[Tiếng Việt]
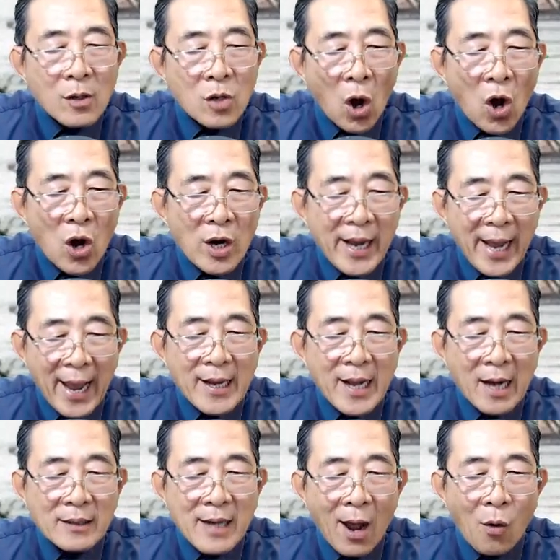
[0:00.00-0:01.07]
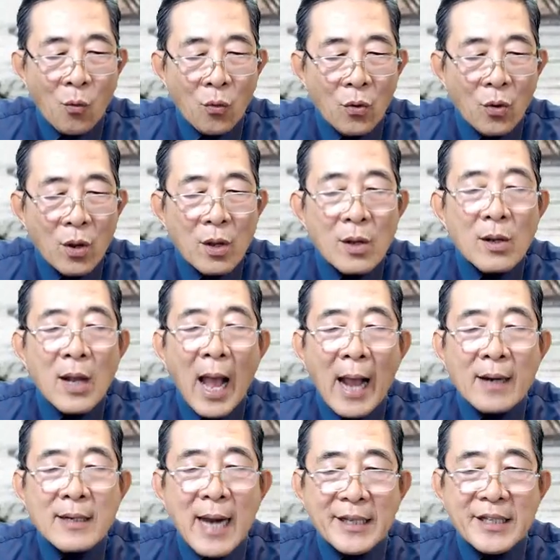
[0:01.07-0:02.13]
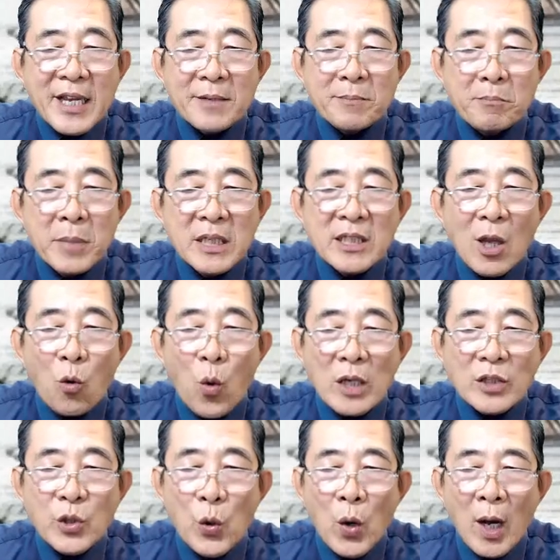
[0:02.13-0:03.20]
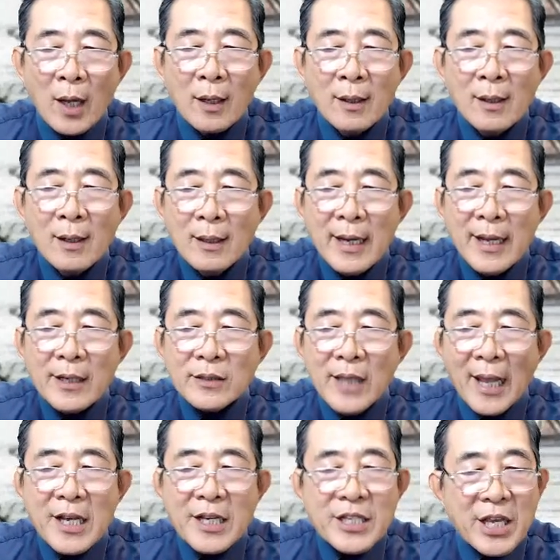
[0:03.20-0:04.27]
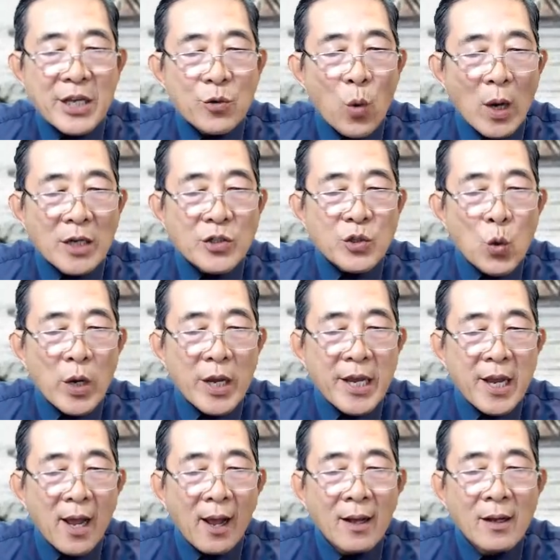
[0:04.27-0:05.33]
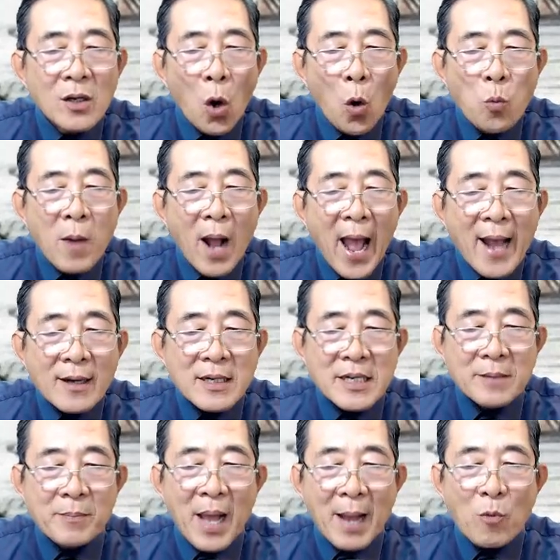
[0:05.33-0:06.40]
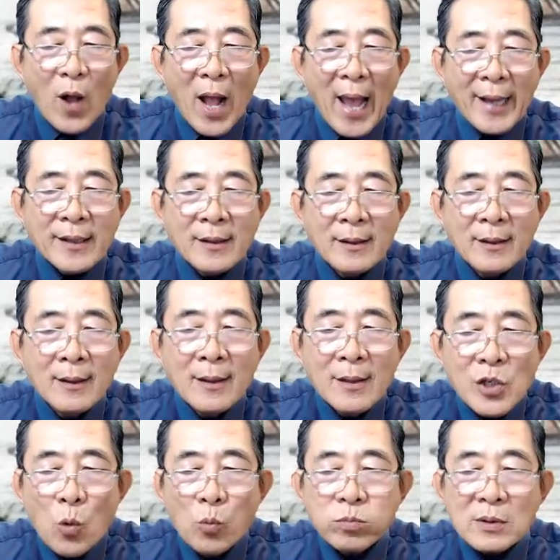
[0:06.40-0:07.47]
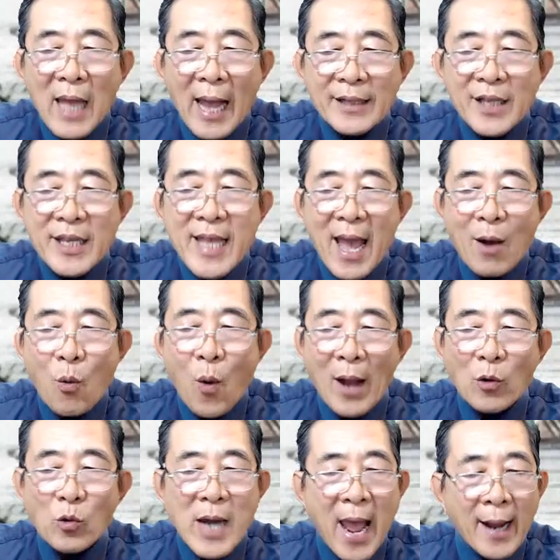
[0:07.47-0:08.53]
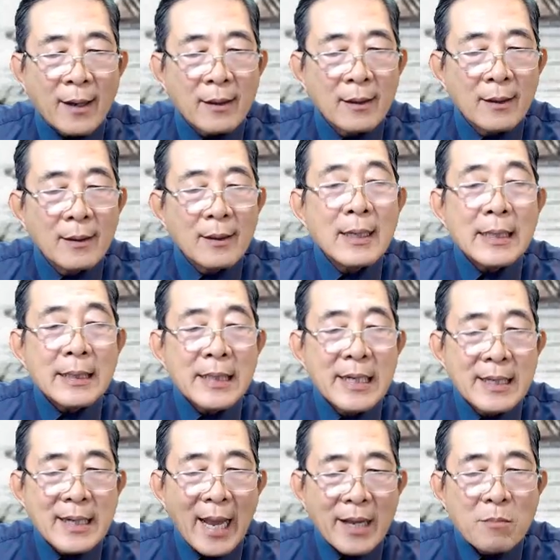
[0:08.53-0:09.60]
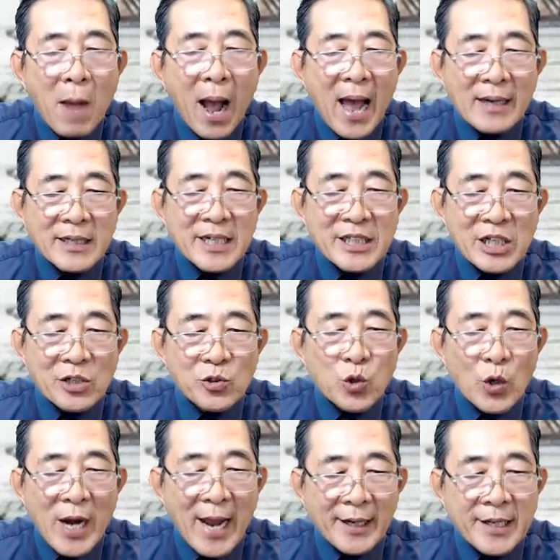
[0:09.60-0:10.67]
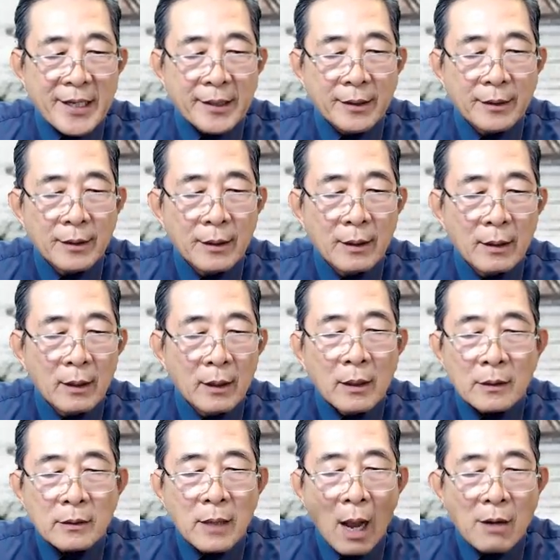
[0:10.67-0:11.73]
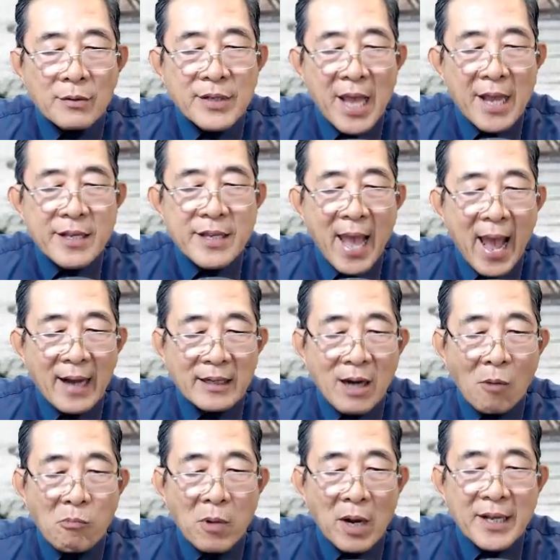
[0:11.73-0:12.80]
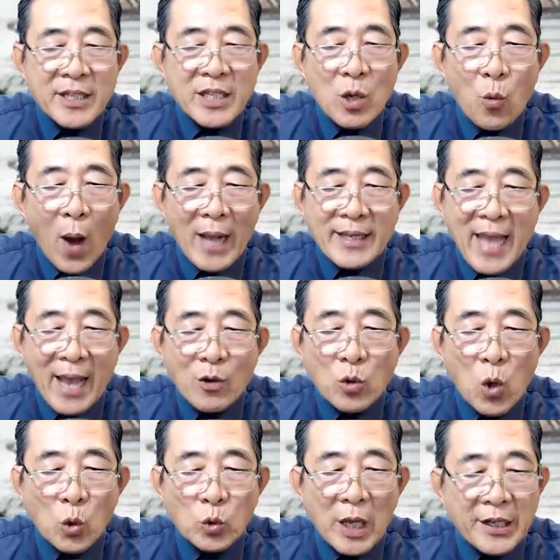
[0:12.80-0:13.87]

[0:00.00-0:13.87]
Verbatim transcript: còn khẽ gật đầu hắn lại nhìn Minh Châu quận chúa, liền thấy cái vị quận chúa kia hung ác lườm hắn một cái, dùng tay với nha hoàng của nàng, đi lấy ba ly rượu cho nàng đi. Thật dễ dàng đồng ý với hòa giải của Lô